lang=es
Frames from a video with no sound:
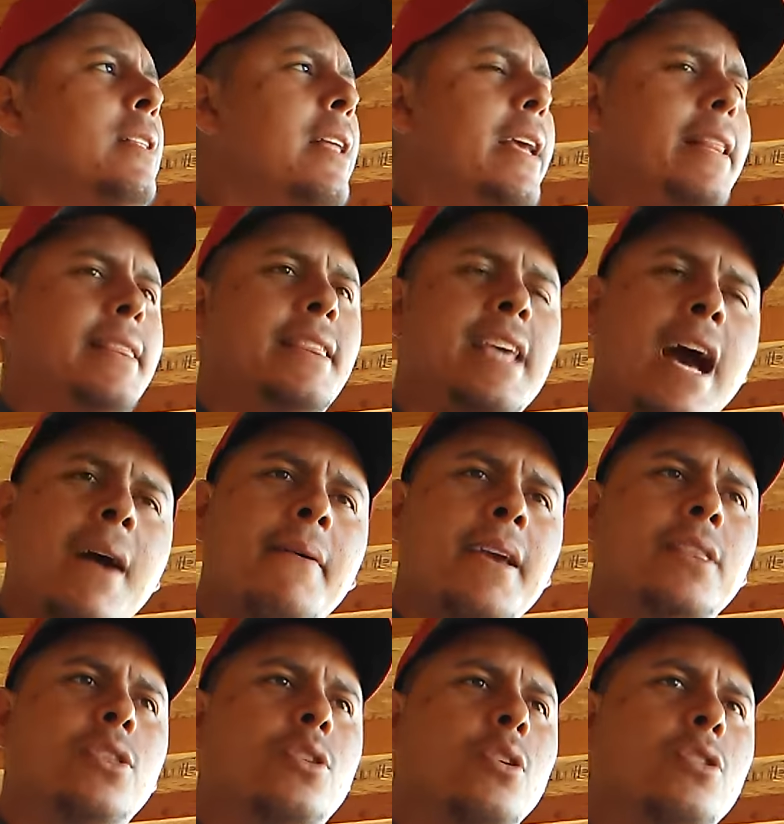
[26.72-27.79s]
El día
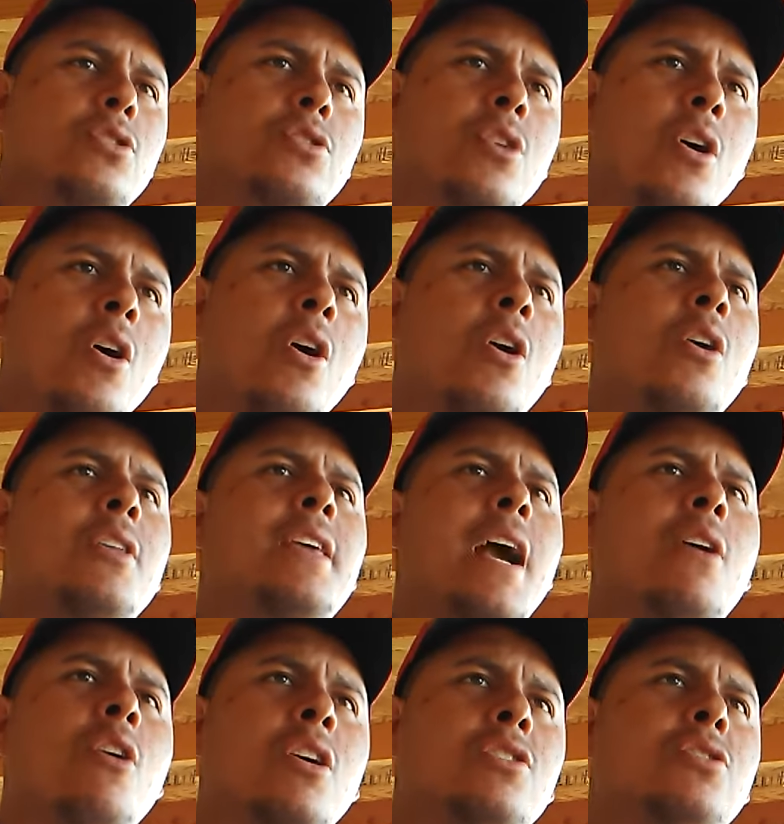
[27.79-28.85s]
28 de
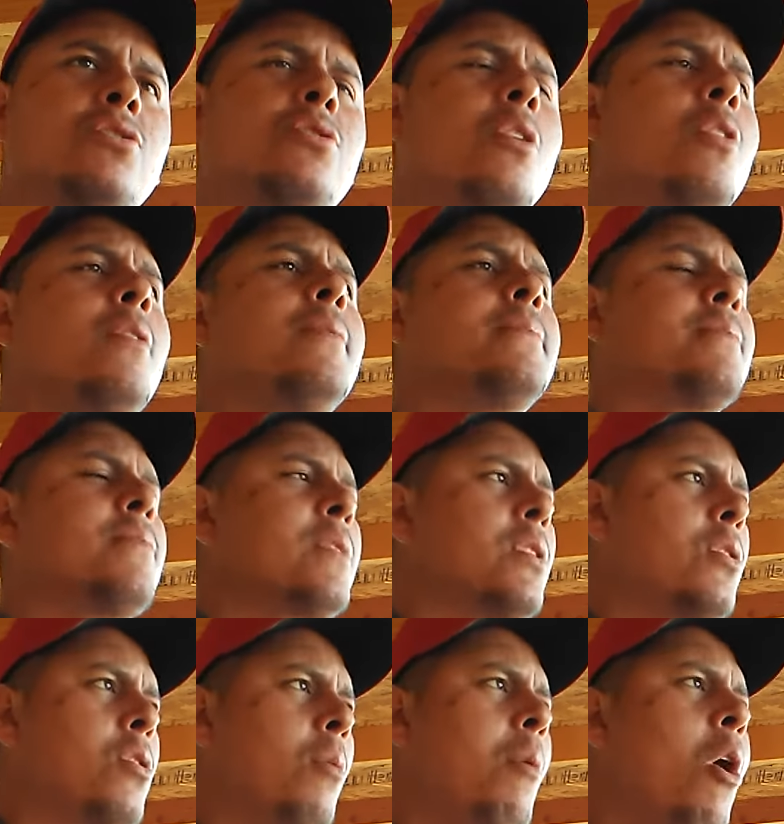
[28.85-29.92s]
agosto
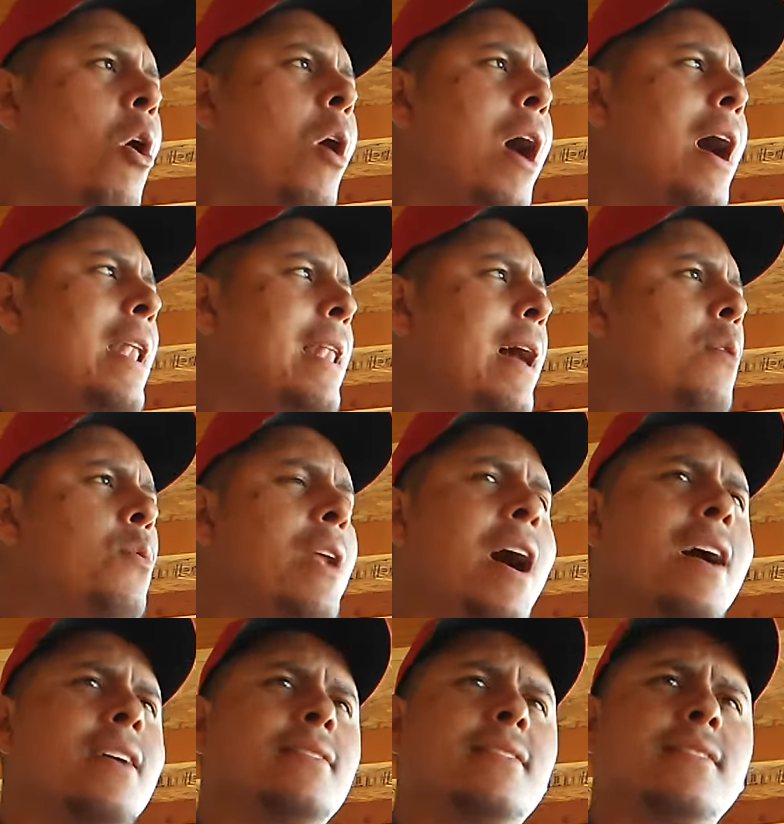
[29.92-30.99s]
como a la
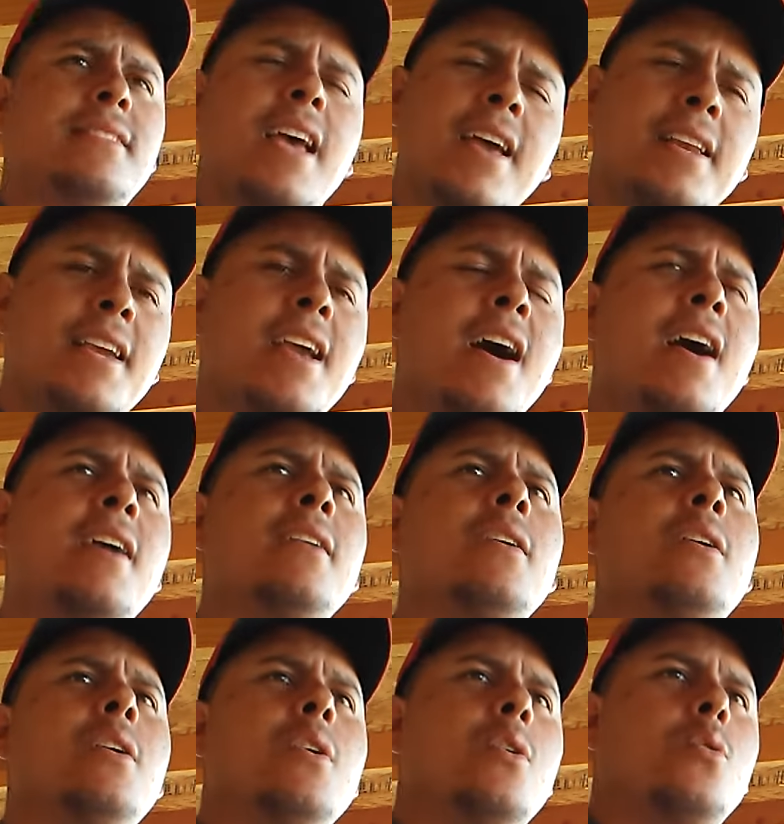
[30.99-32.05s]
una serían
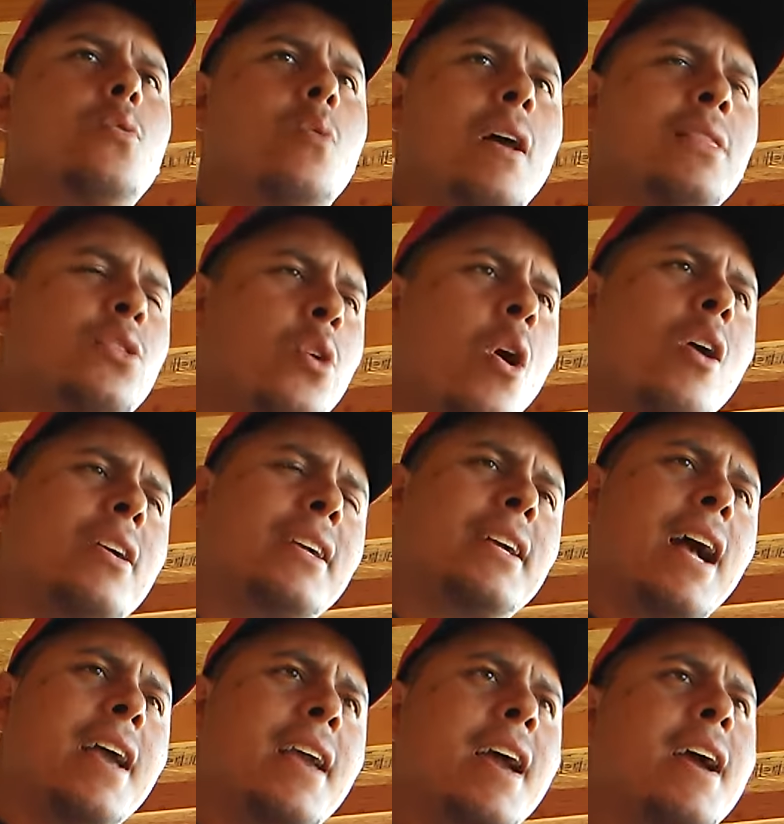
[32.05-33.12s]
cuando
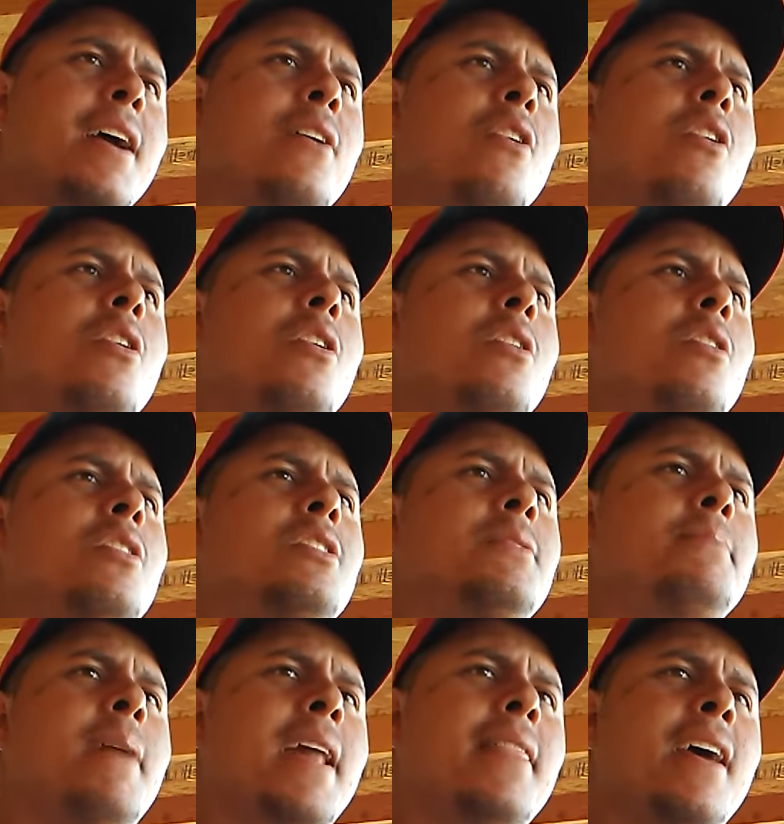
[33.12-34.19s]
cayeron
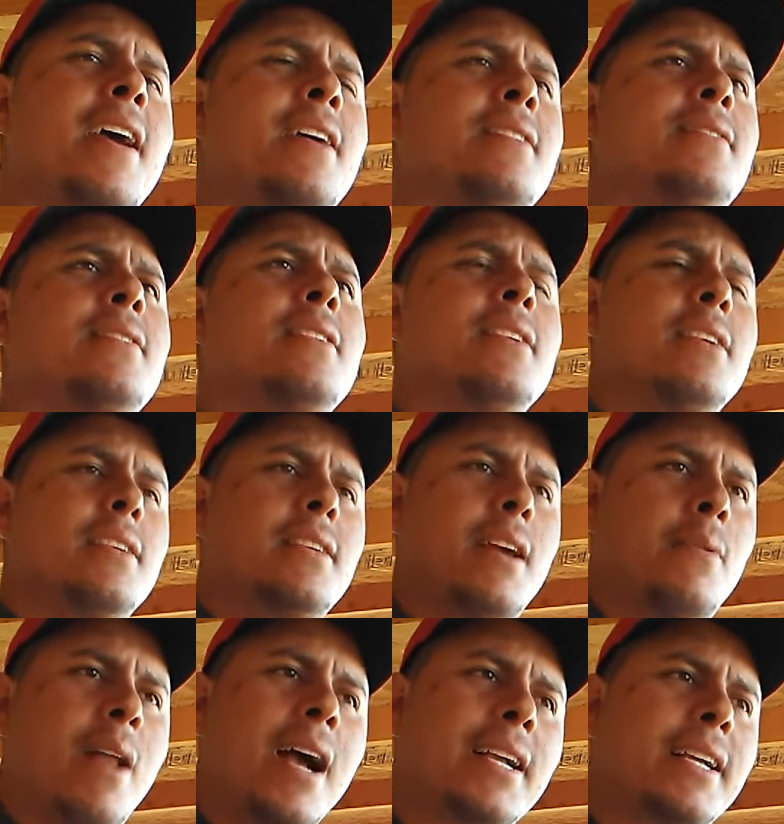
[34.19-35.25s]
los verdes y
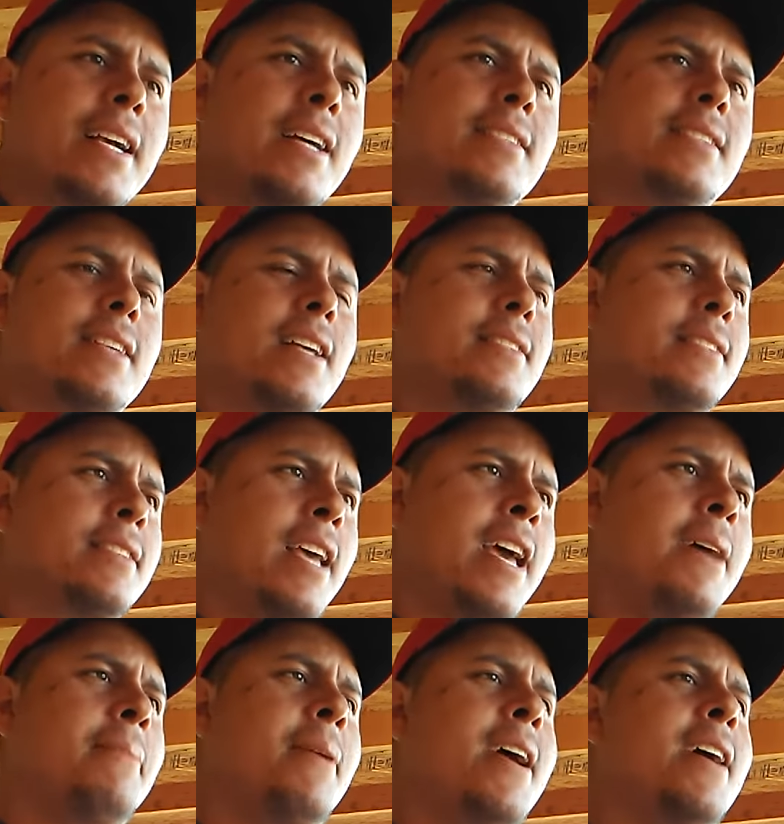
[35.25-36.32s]
a una casa
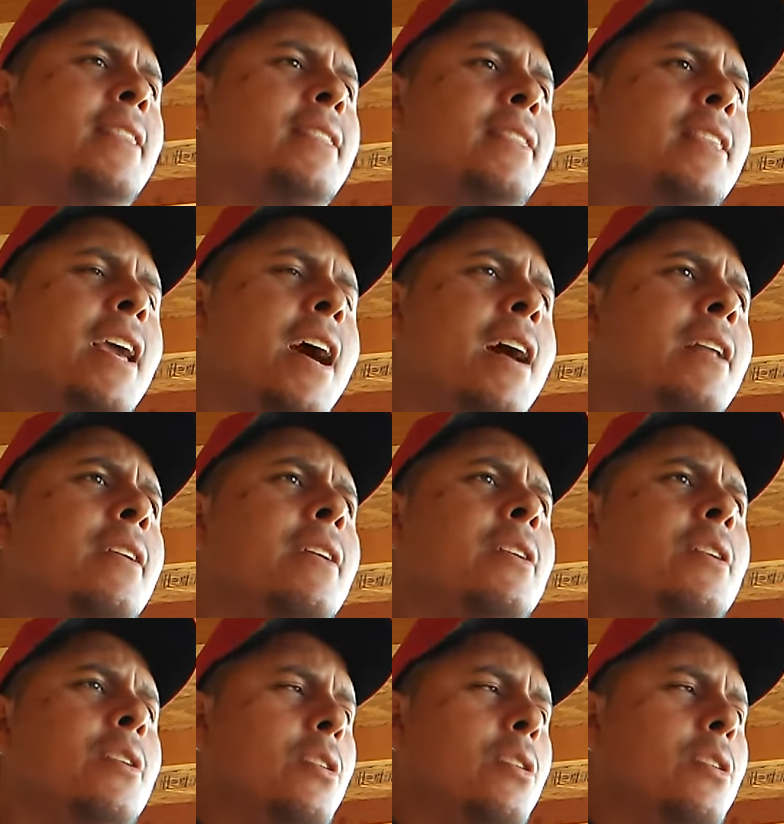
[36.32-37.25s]
se metían,